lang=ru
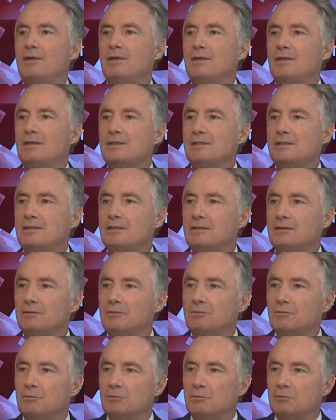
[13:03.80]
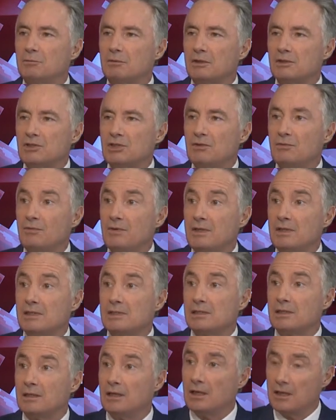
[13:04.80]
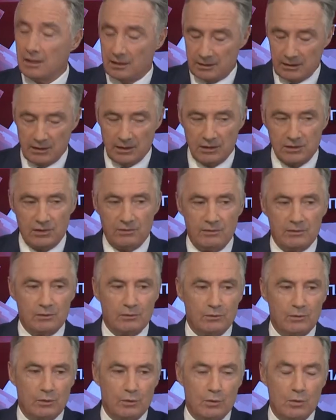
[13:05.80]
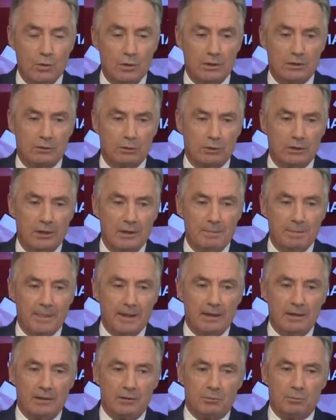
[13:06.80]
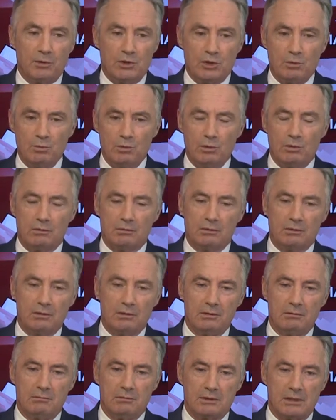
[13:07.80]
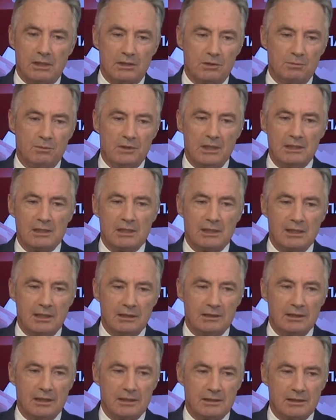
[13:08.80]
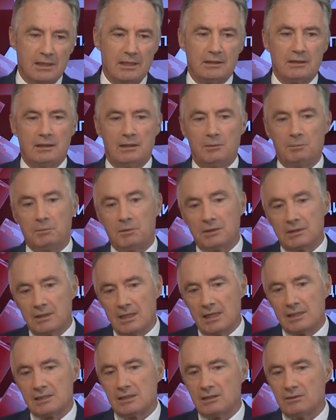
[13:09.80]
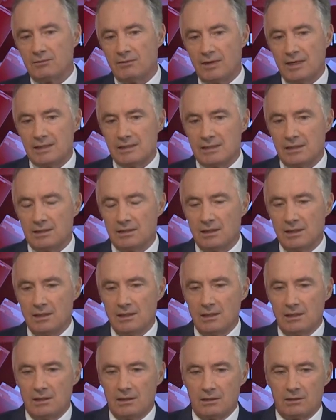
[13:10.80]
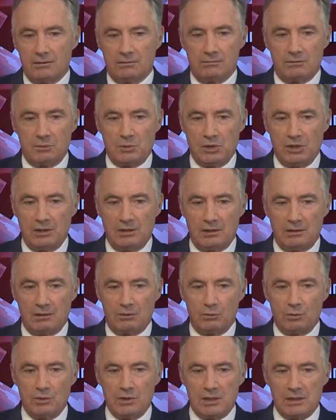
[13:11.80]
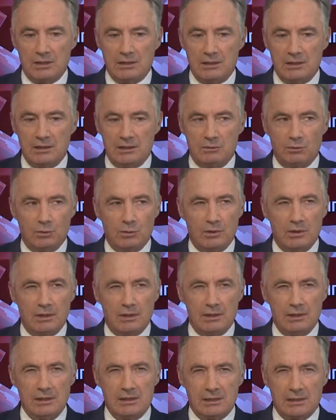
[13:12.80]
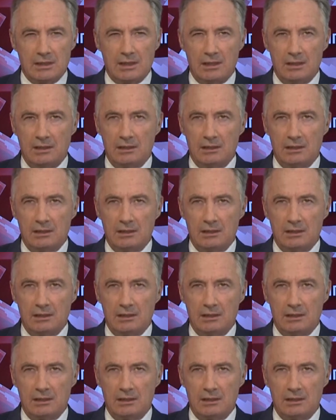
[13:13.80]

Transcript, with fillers: есть э, очевидцы. Кстати, очевидцы все уходят. Вот почему, э, скажем, 10 лет назад или 15-20 вообще у низкие